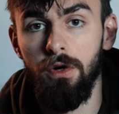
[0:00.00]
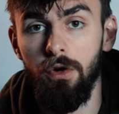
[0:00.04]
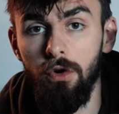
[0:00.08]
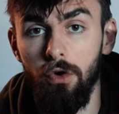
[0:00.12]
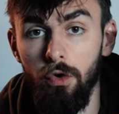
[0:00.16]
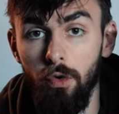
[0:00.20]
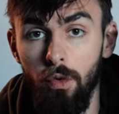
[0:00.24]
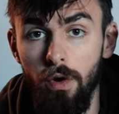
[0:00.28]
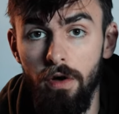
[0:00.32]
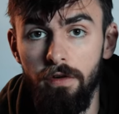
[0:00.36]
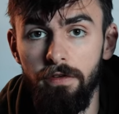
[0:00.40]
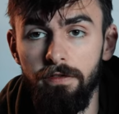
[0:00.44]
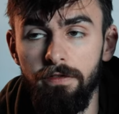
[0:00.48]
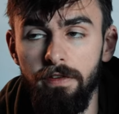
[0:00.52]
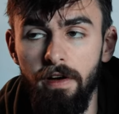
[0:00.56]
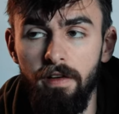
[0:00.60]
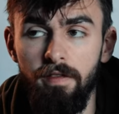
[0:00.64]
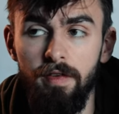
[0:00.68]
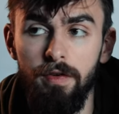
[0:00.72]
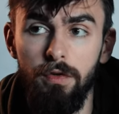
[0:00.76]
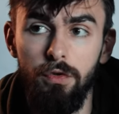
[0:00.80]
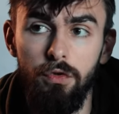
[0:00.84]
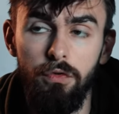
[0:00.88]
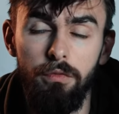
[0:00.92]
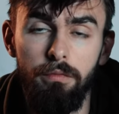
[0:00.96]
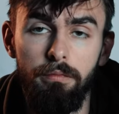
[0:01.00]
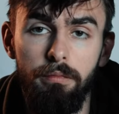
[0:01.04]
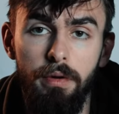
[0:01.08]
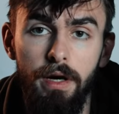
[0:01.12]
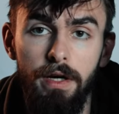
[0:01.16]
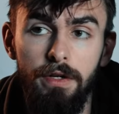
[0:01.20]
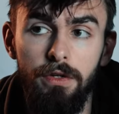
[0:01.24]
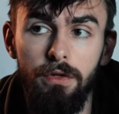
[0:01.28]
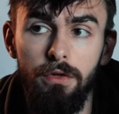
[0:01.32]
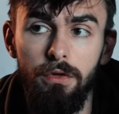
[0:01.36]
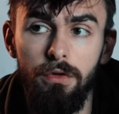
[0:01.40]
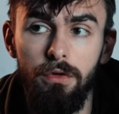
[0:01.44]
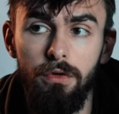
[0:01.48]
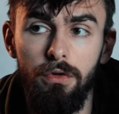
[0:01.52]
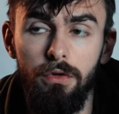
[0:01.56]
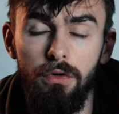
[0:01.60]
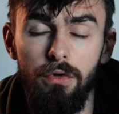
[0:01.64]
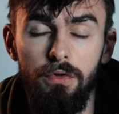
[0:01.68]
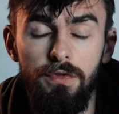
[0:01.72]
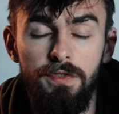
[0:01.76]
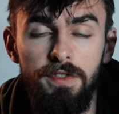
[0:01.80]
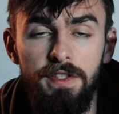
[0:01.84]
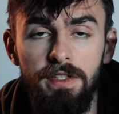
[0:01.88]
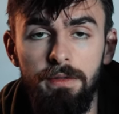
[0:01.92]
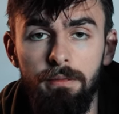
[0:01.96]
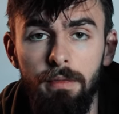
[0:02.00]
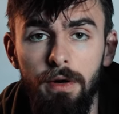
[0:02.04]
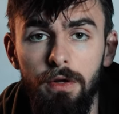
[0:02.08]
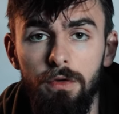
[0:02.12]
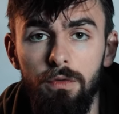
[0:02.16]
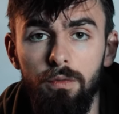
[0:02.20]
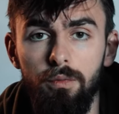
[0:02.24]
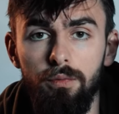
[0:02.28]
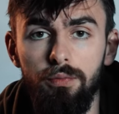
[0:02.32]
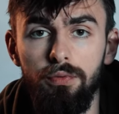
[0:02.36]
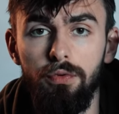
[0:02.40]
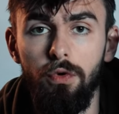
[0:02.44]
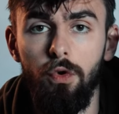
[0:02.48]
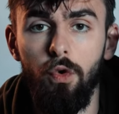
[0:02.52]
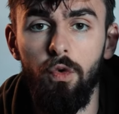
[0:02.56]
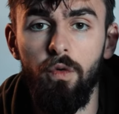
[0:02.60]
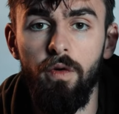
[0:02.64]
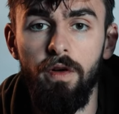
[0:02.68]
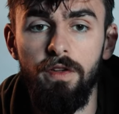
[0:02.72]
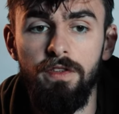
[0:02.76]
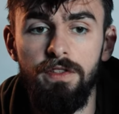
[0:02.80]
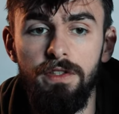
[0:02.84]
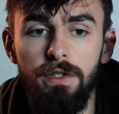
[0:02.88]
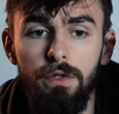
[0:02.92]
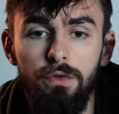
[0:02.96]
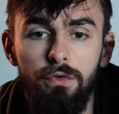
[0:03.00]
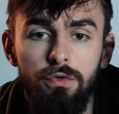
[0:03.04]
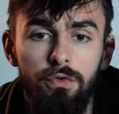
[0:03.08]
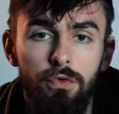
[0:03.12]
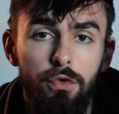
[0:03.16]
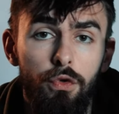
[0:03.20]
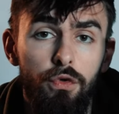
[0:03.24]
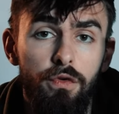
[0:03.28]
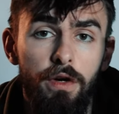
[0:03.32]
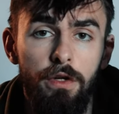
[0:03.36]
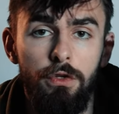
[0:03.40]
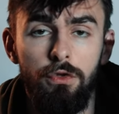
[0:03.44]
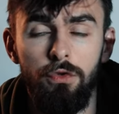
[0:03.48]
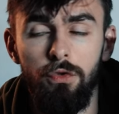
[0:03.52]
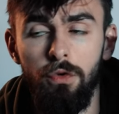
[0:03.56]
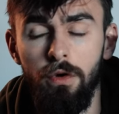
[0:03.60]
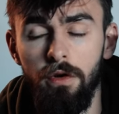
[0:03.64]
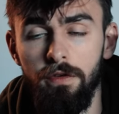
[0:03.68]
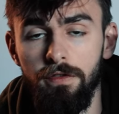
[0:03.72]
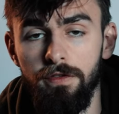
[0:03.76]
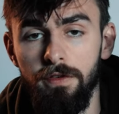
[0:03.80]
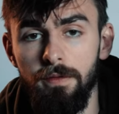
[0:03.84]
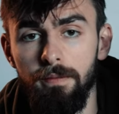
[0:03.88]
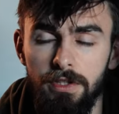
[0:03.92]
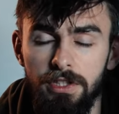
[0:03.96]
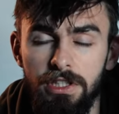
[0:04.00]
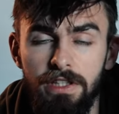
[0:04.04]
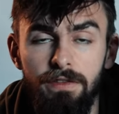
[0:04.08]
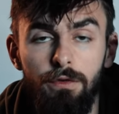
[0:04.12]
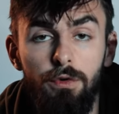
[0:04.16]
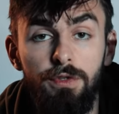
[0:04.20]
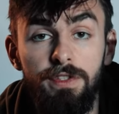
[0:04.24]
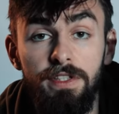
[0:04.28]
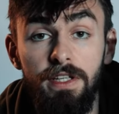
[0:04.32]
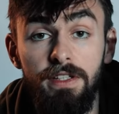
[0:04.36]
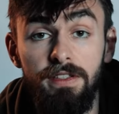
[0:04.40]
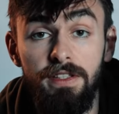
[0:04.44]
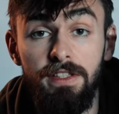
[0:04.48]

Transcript: est en EF, avec une bague euh, Sigma pour convertir du E vers du EF. J'avais aussi